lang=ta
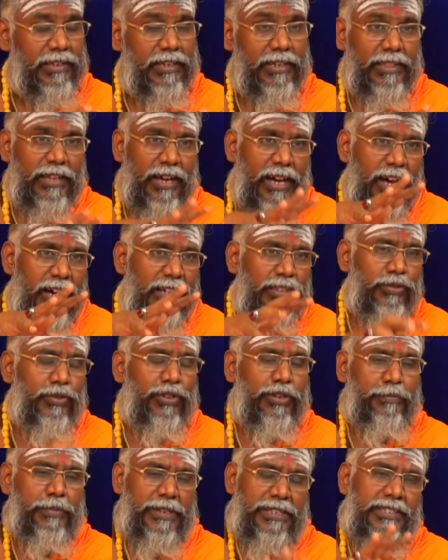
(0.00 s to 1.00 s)
ஏதாவது
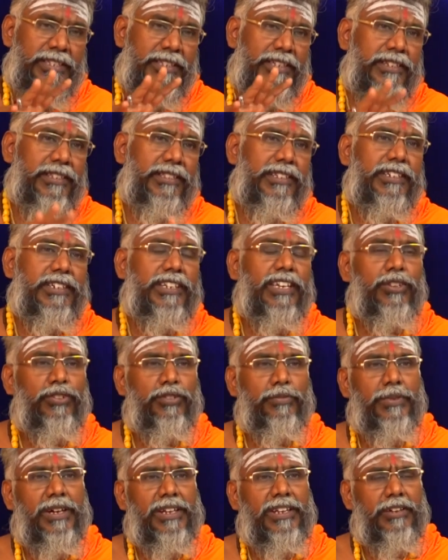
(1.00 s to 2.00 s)
ஒரு பிரச்சனை இருந்துக்கிட்டே
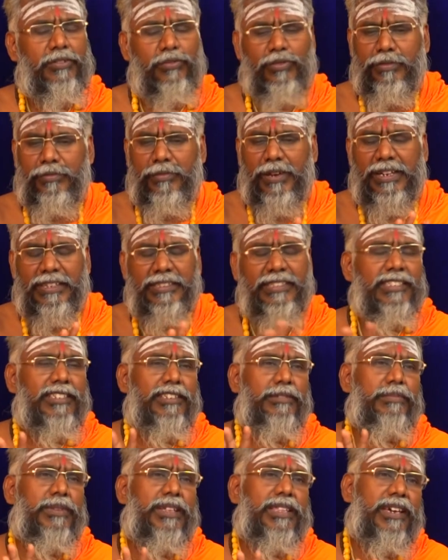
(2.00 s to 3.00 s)
இருக்கும் பாருங்கள் ஒரு மனசு
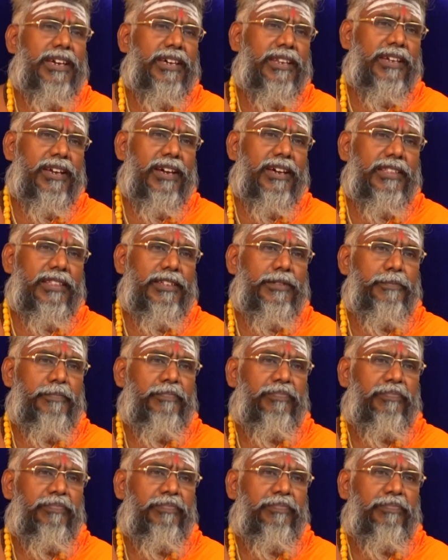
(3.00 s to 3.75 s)
நிம்மதியாக இருக்காது